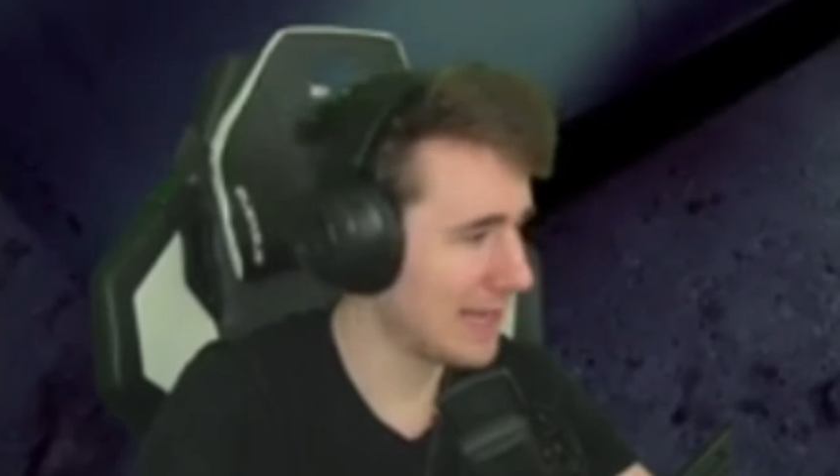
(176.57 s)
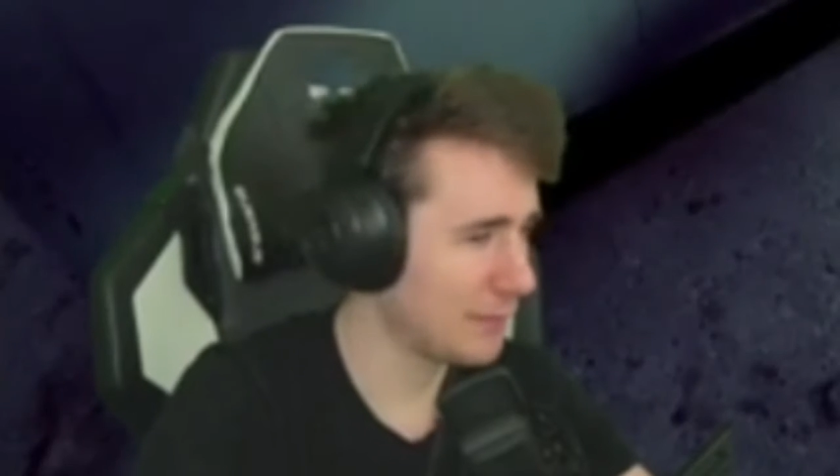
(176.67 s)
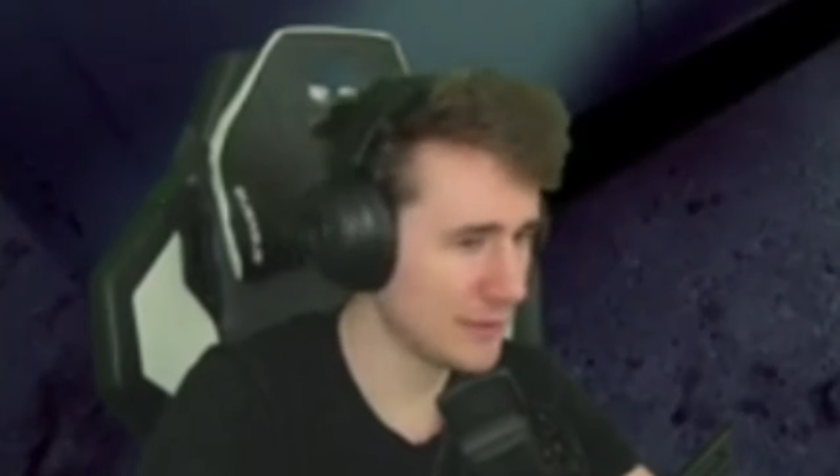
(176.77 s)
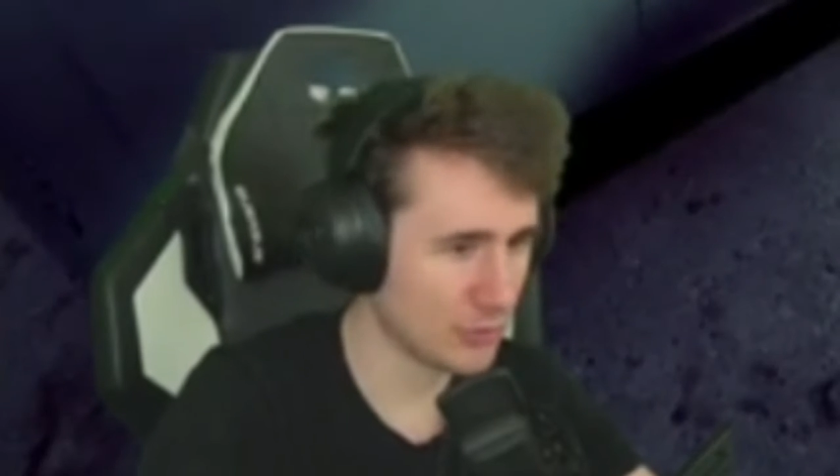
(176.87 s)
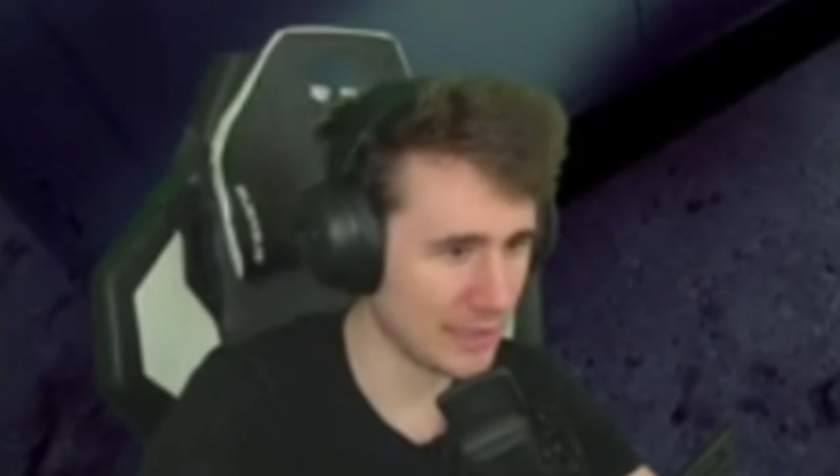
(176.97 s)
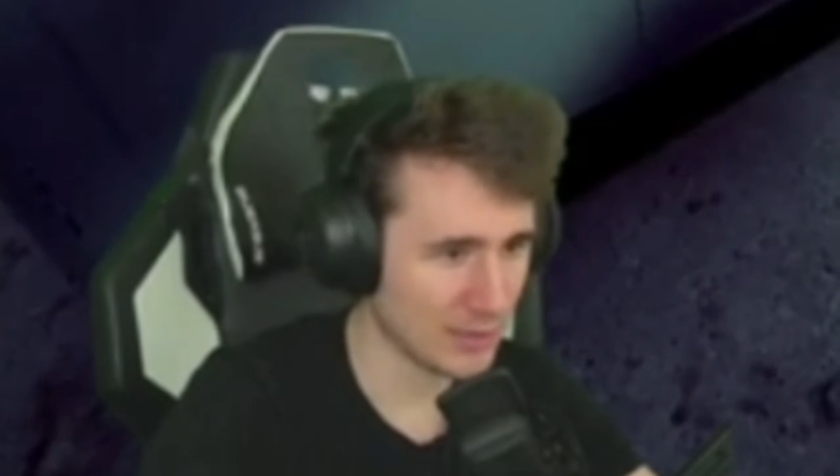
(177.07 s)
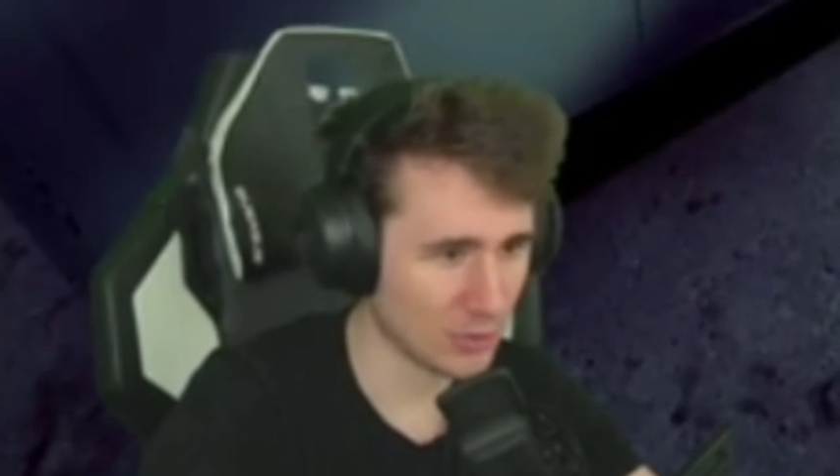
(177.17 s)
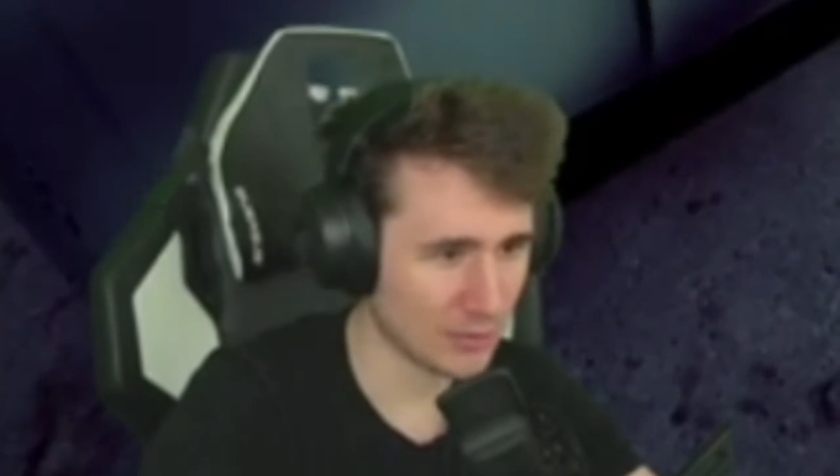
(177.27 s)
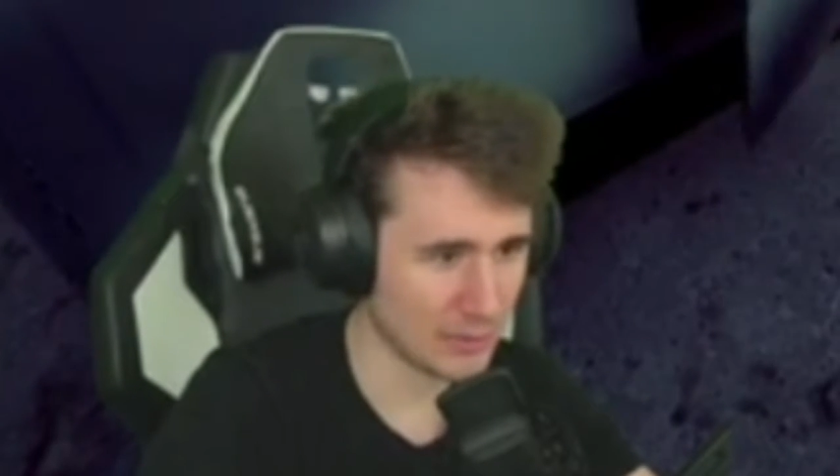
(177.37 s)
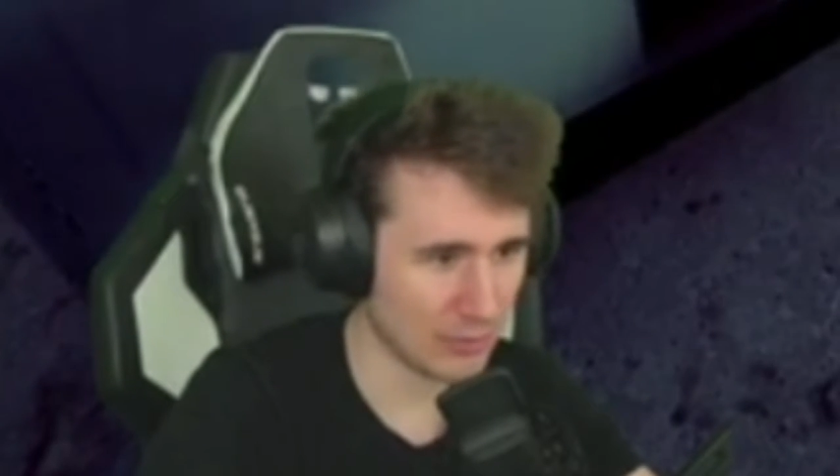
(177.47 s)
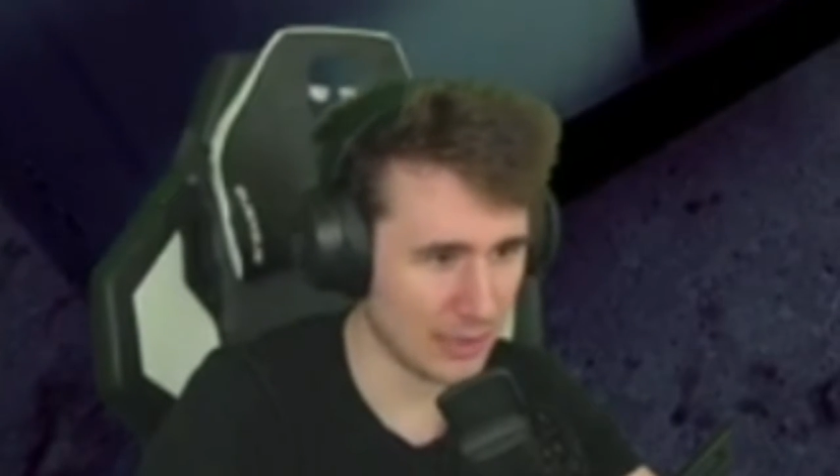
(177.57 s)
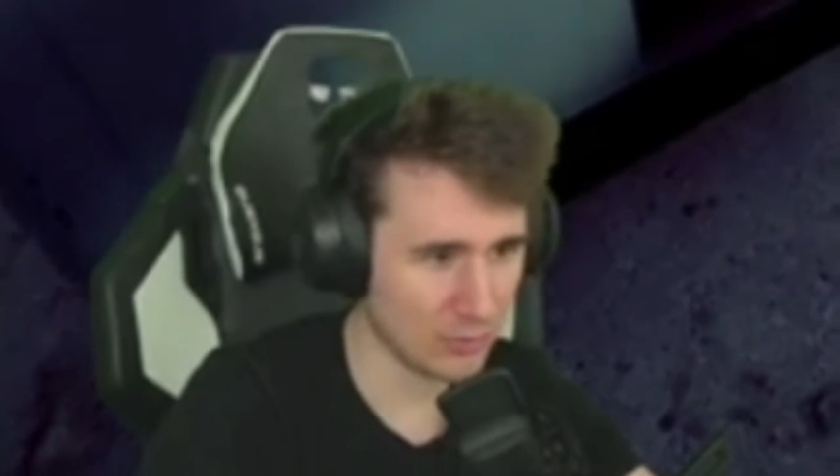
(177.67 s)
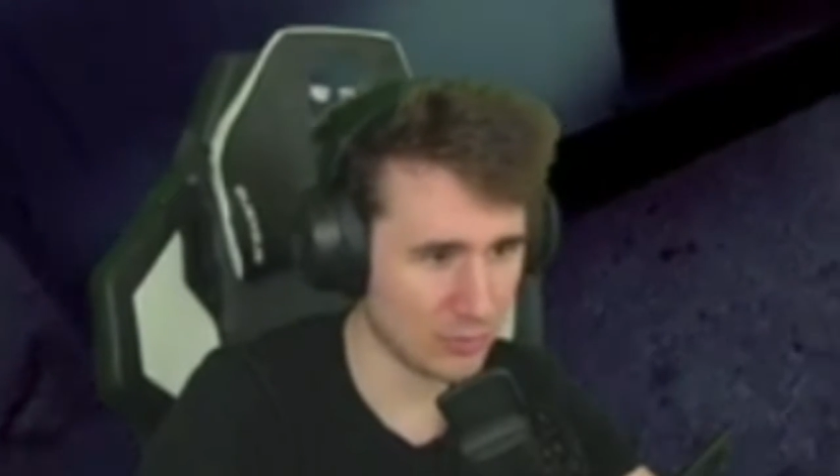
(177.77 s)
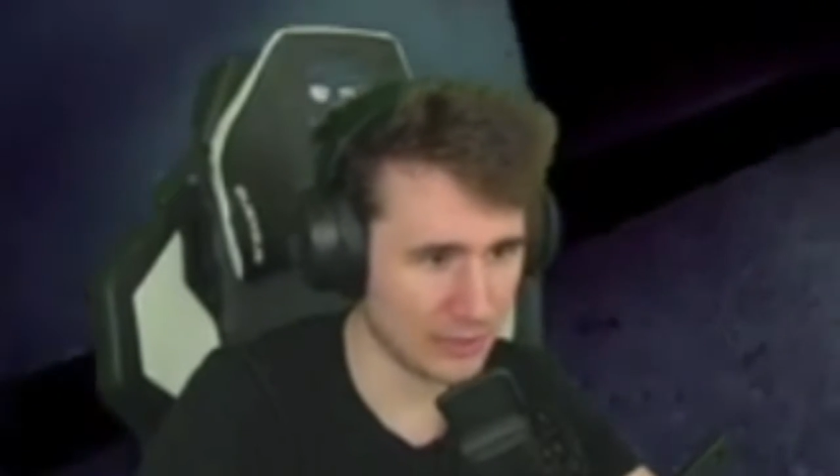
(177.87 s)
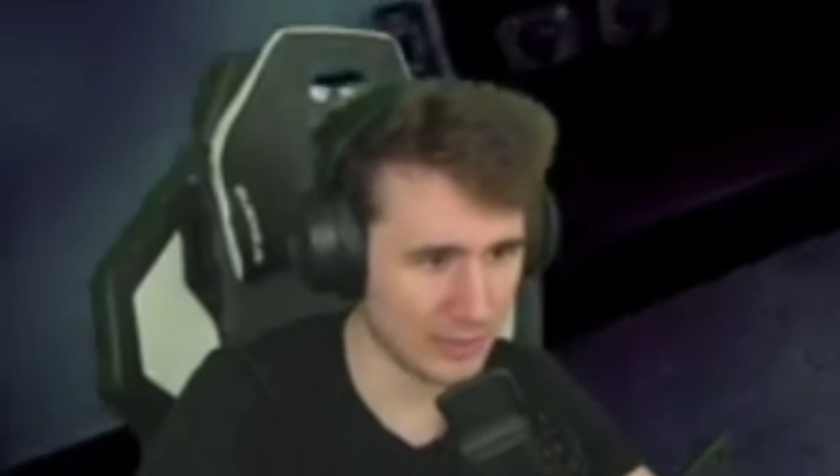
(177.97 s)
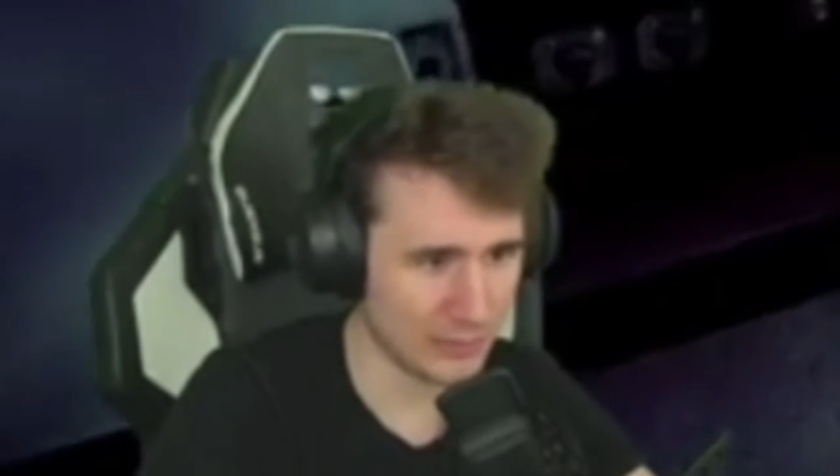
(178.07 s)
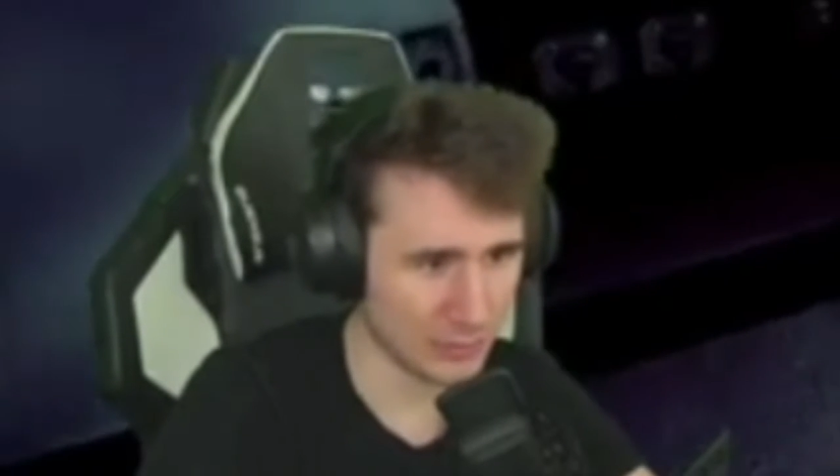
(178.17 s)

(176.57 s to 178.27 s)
è il fatto che hanno trovato l'auto lì,